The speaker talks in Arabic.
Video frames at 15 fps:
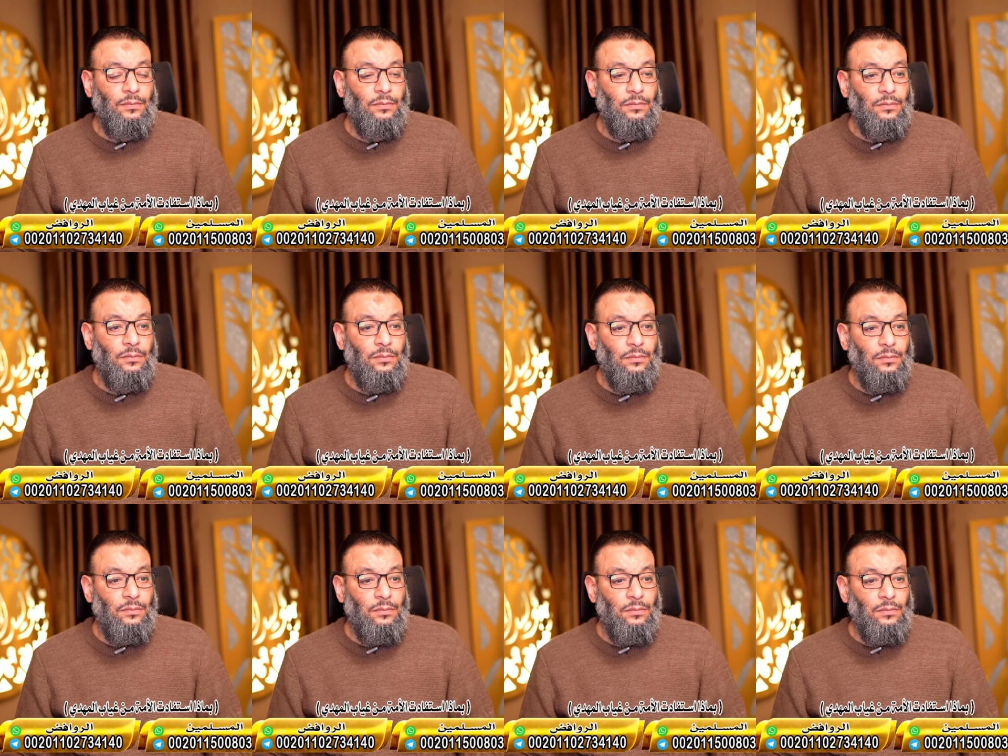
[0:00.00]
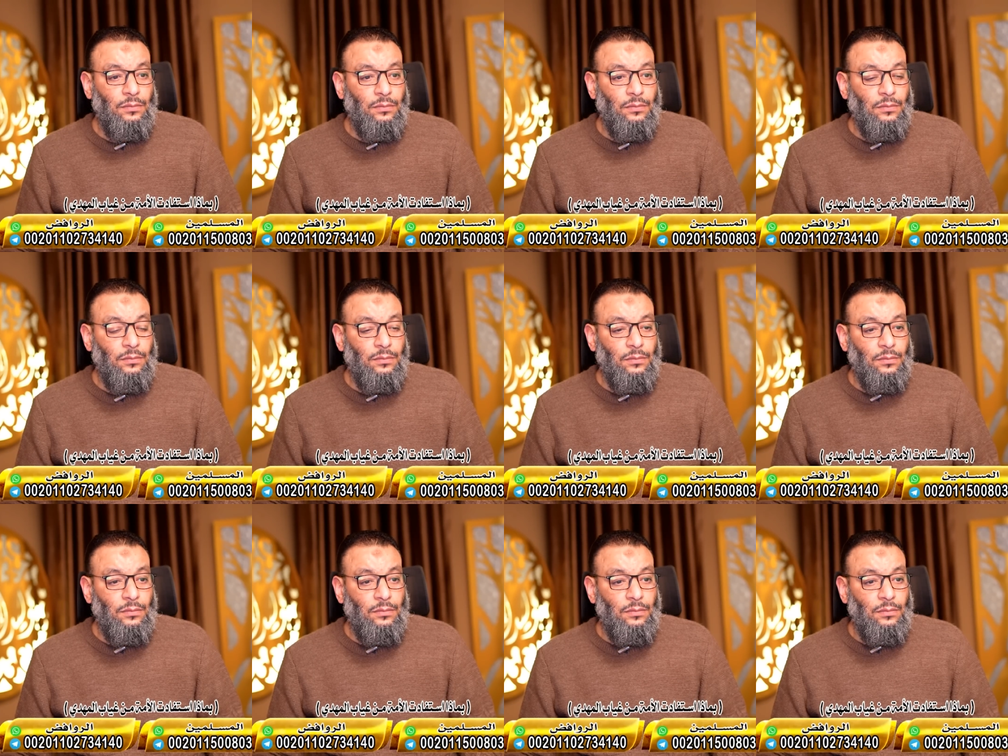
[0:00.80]
الحمد لله
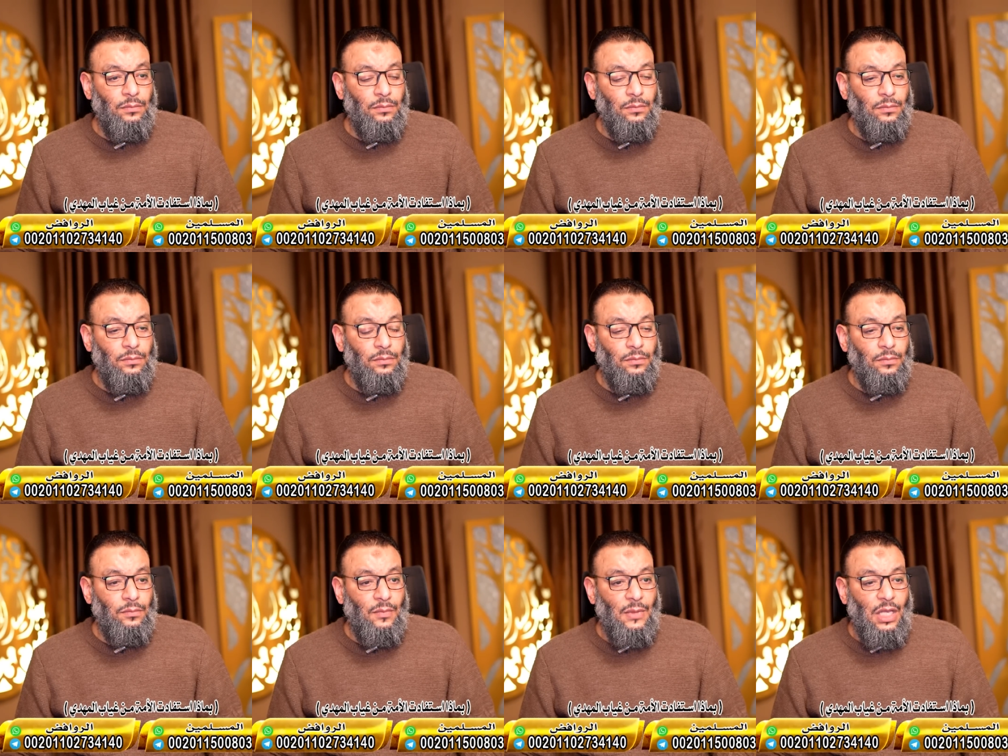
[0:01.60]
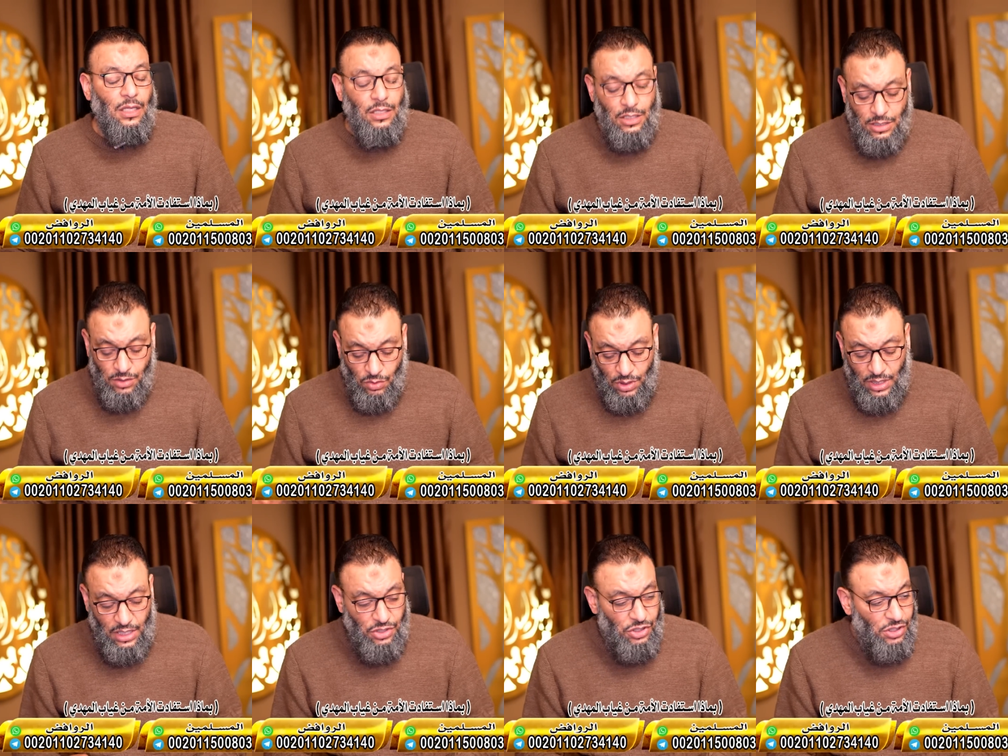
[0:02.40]
شيخنا حضرتك سنة
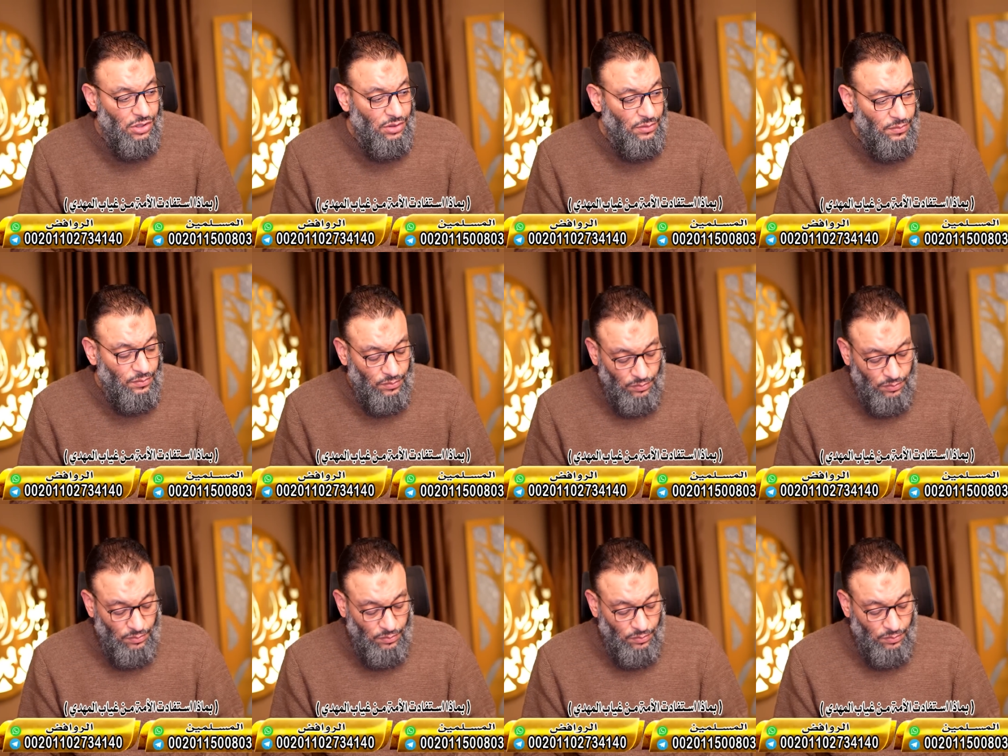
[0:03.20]
ولا شيعي؟ ألو